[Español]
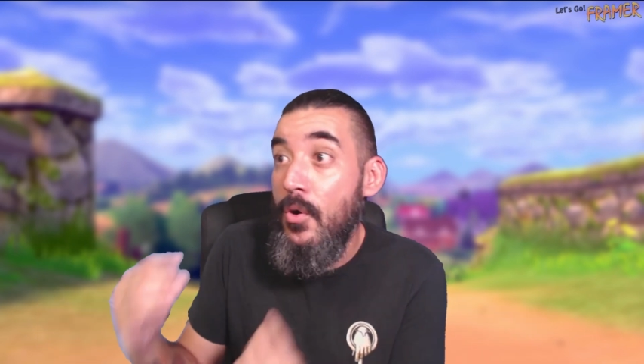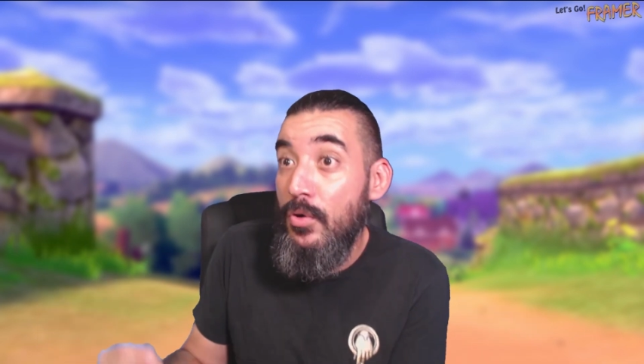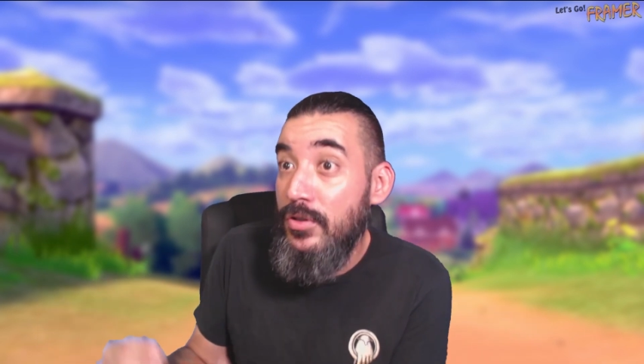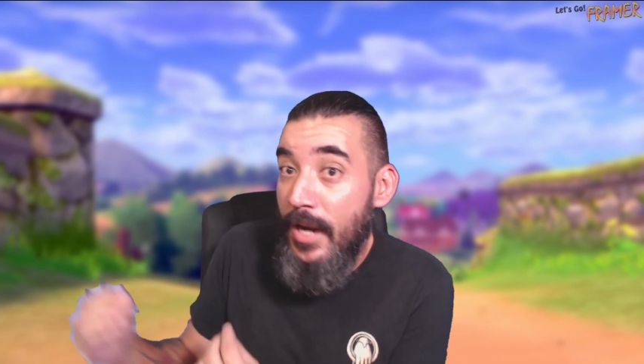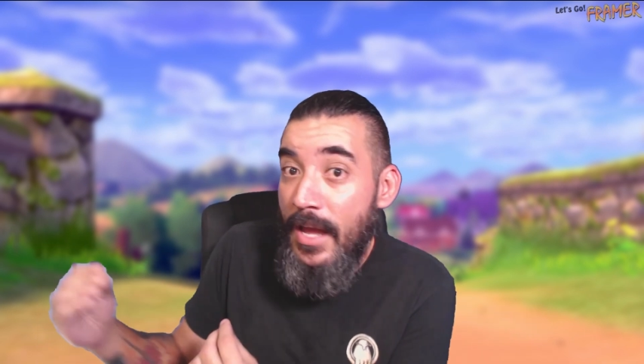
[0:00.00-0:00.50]

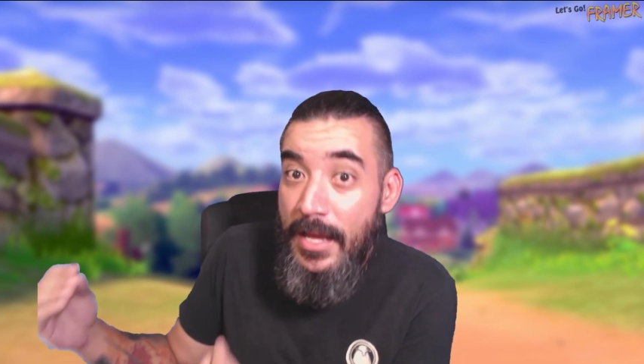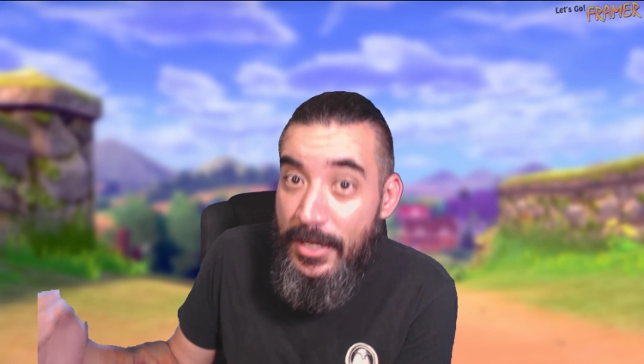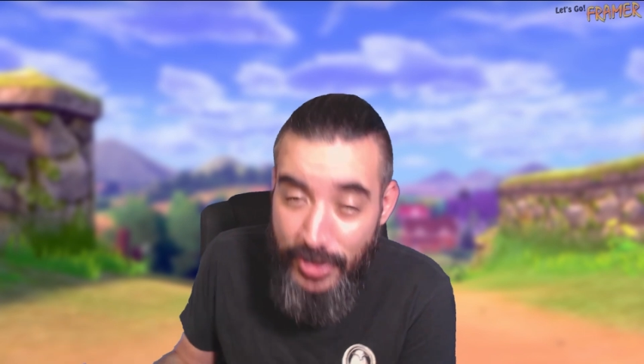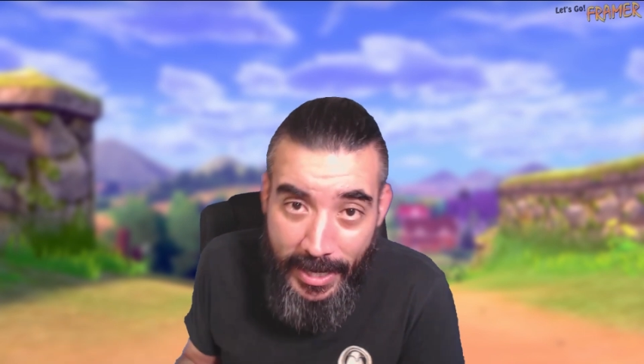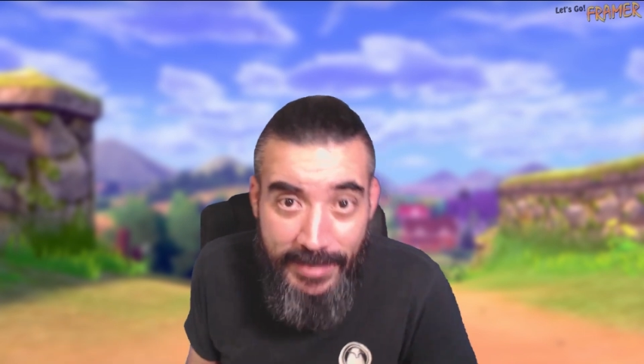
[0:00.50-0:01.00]
Ultra
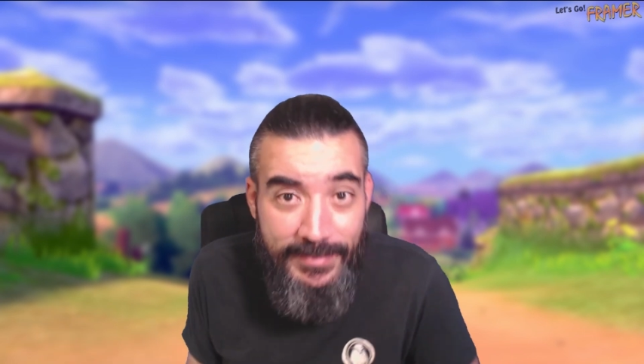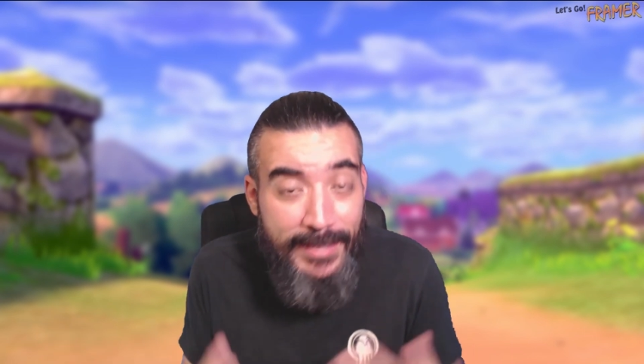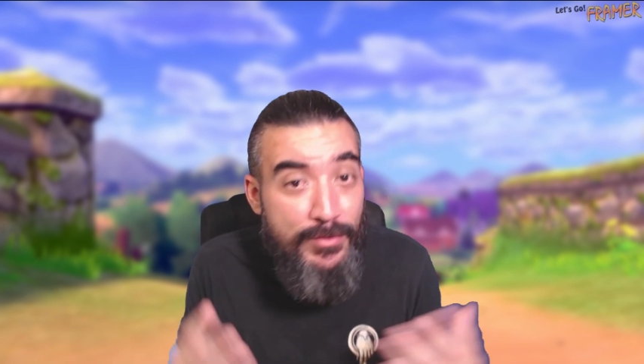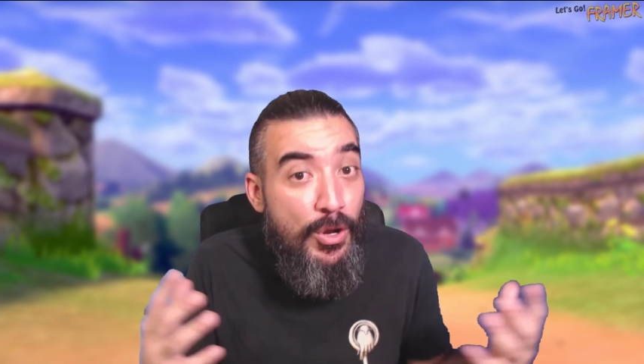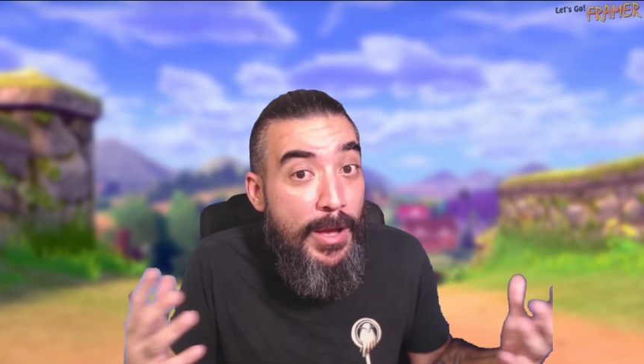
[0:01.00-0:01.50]
Shinies,
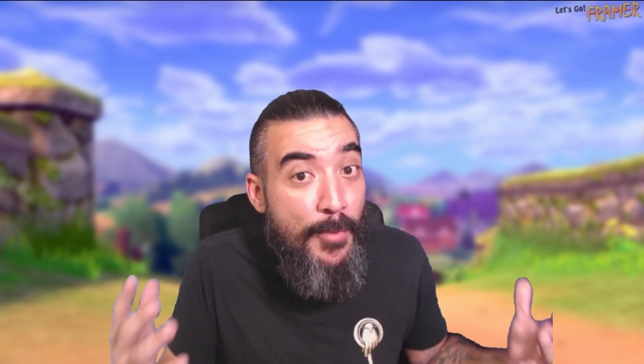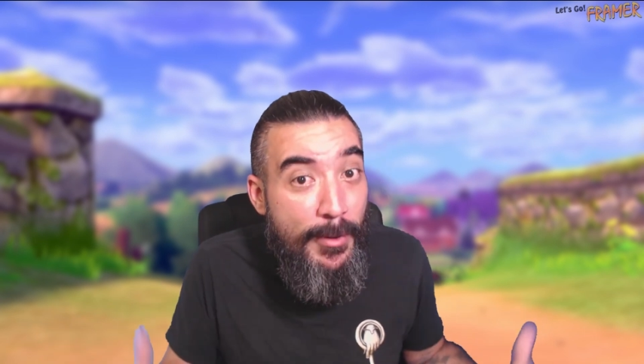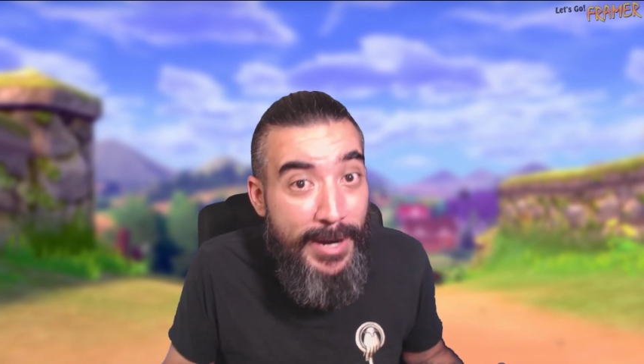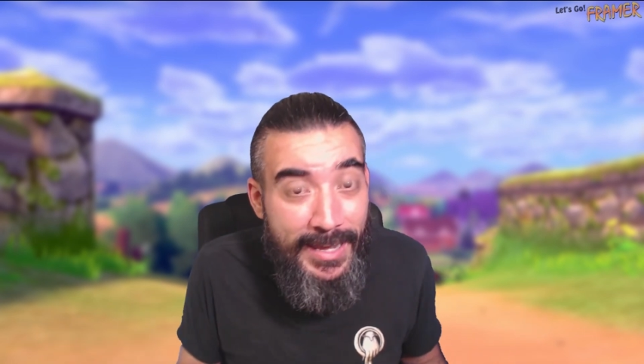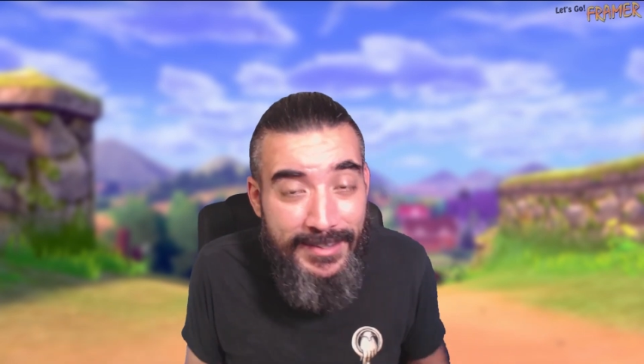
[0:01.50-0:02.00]
y eso es lo que
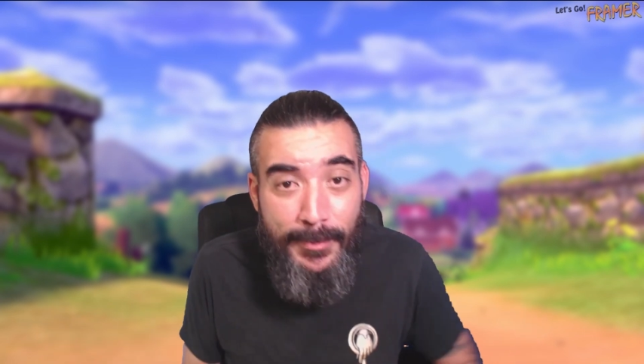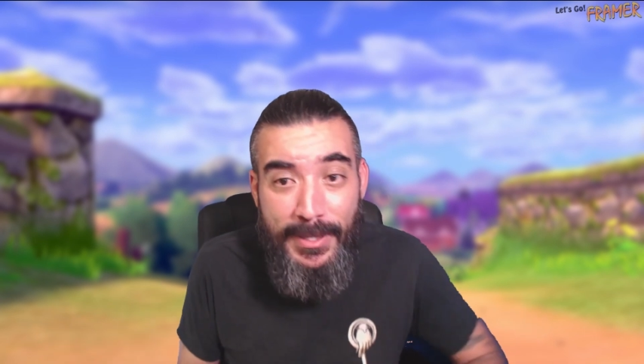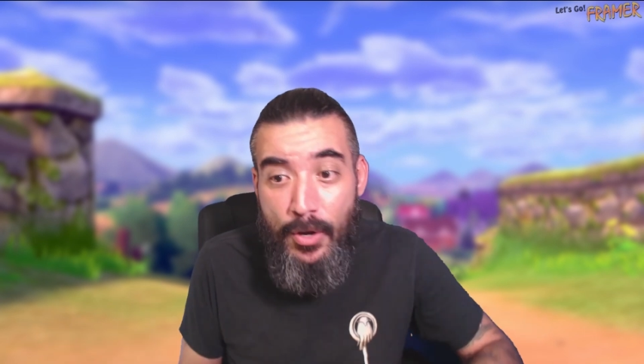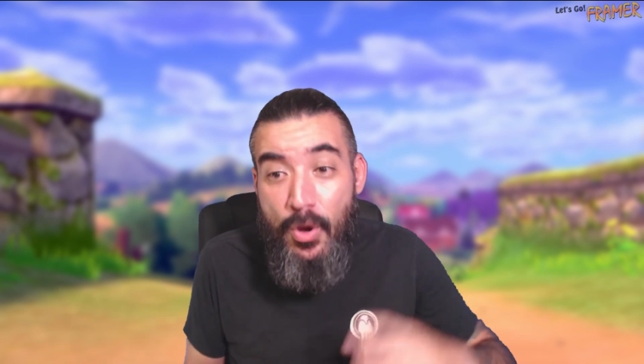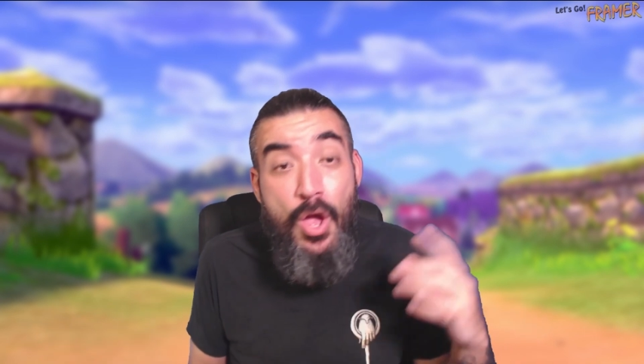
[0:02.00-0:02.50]
vamos a hablar en este
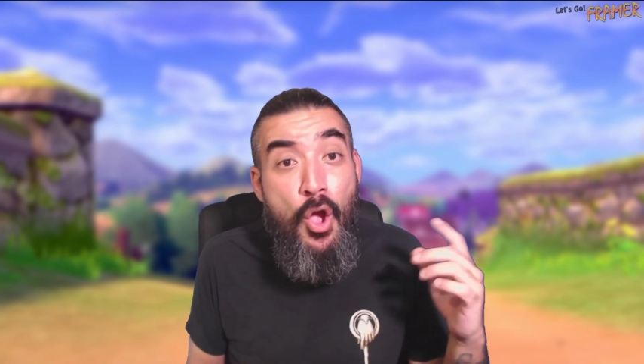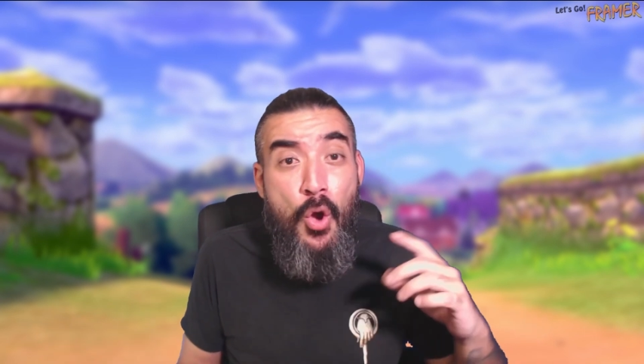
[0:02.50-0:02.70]
video.